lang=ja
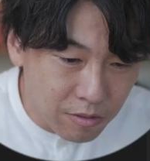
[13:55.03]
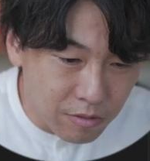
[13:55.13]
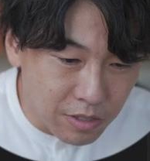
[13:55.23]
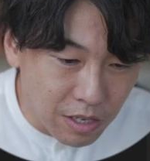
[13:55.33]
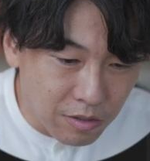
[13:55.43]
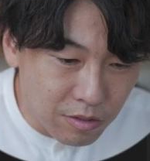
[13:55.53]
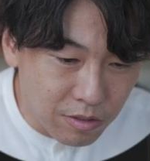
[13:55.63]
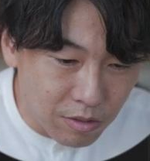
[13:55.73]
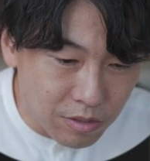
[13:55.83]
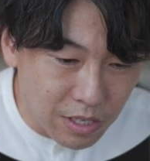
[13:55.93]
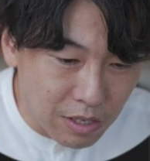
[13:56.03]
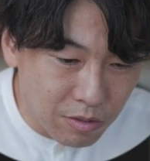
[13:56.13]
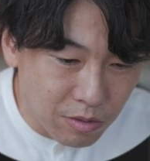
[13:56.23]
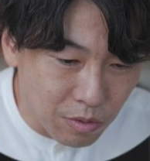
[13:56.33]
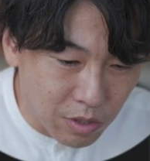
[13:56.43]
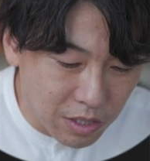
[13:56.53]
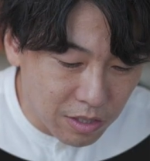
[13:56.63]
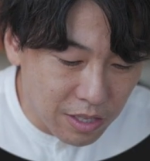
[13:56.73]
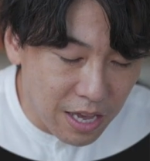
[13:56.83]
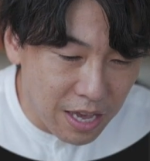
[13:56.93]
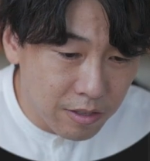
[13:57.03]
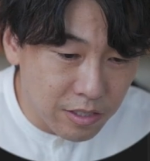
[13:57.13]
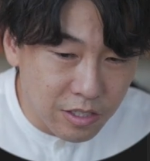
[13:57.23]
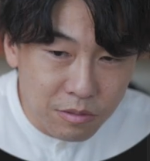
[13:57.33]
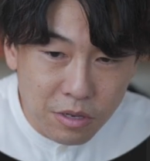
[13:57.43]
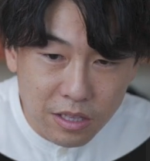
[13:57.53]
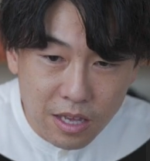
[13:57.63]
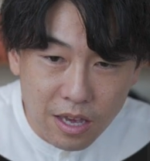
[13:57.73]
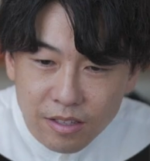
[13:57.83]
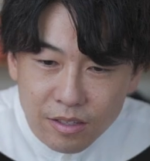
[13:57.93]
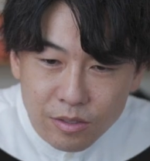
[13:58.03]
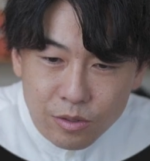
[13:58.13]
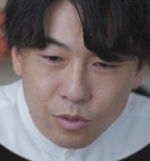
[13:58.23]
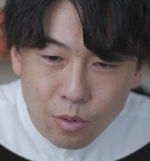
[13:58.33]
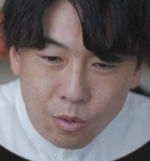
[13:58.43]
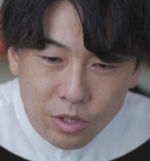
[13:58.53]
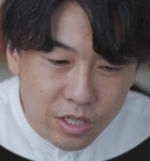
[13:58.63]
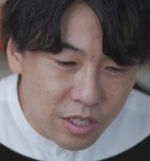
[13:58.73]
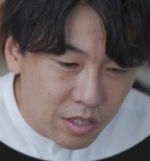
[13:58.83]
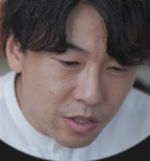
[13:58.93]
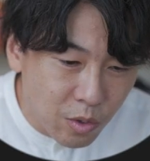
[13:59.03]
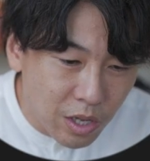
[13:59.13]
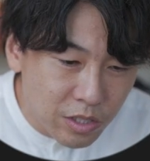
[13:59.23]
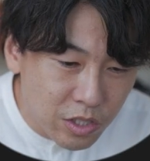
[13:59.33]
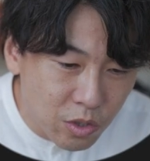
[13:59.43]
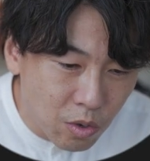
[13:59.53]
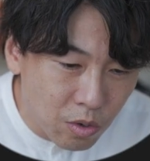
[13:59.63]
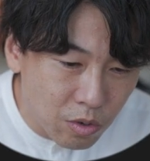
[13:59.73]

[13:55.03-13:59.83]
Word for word: ザクッ、ザクッと切って、縮めて、ここにトランジション